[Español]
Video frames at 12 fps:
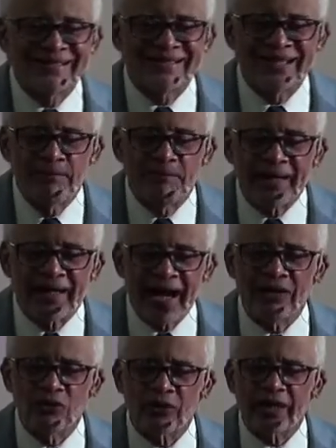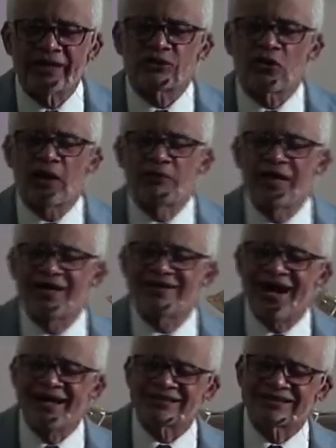del pecado que todavía
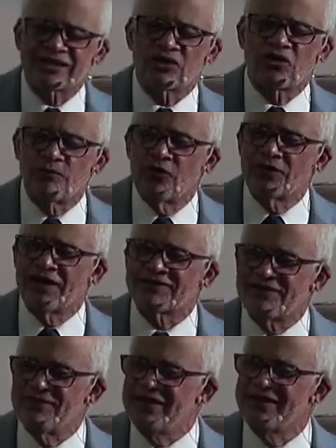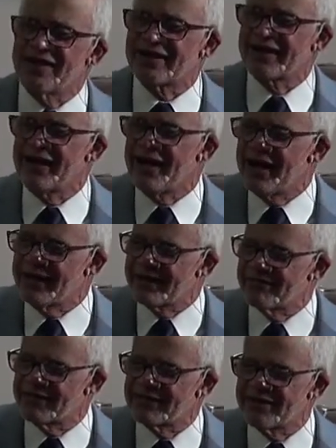yace como una semilla que, hay que
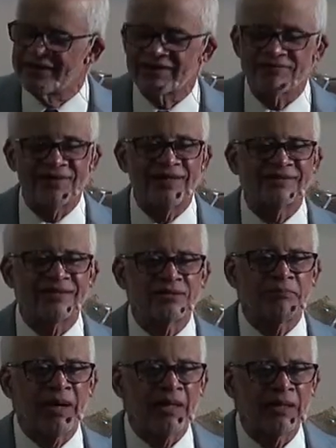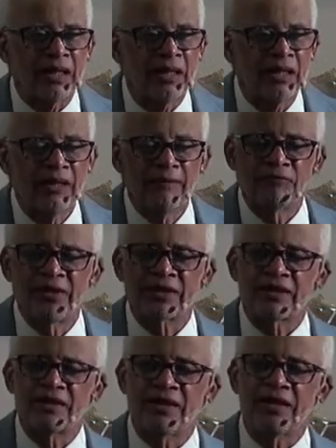tiene que ser estirpada del
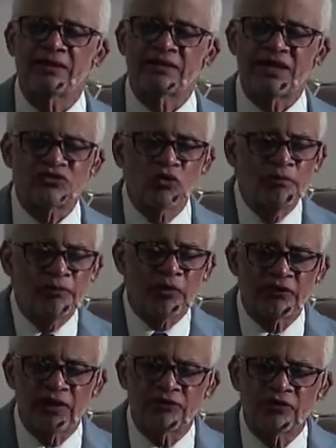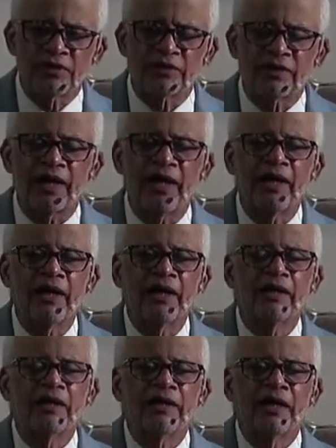creyente. Y es un proceso, ¿verdad?
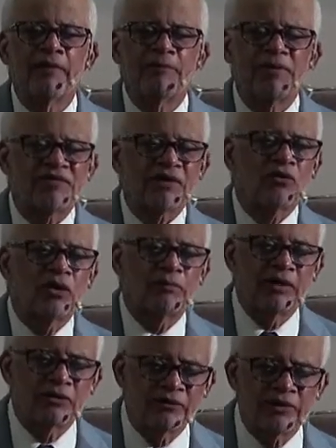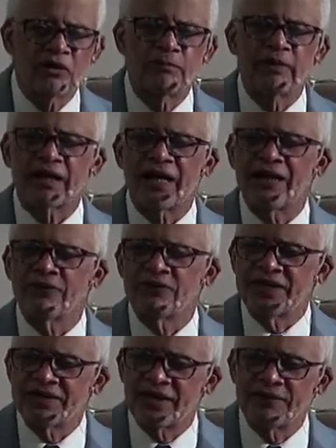Empieza con el perdón de los pecados y de
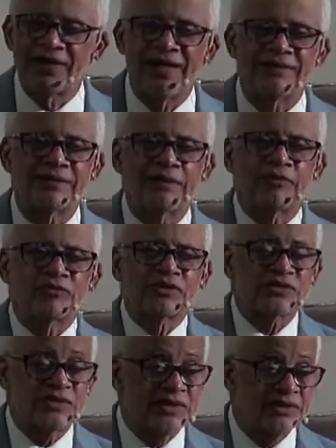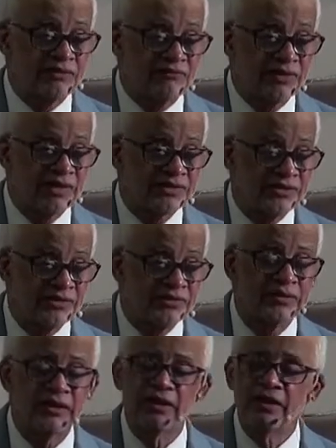ahí en adelante el proceso de santificación
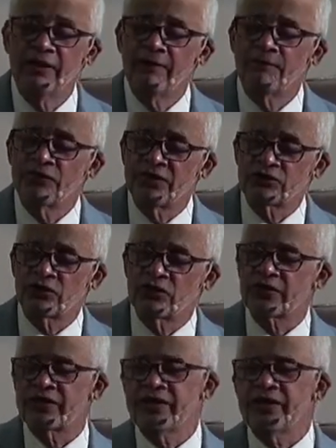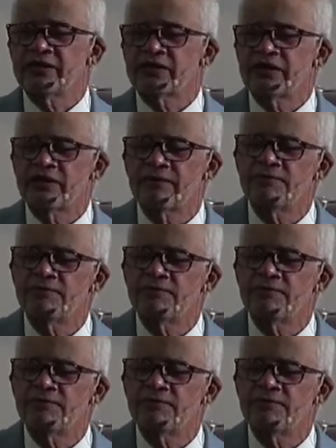de todo creyente.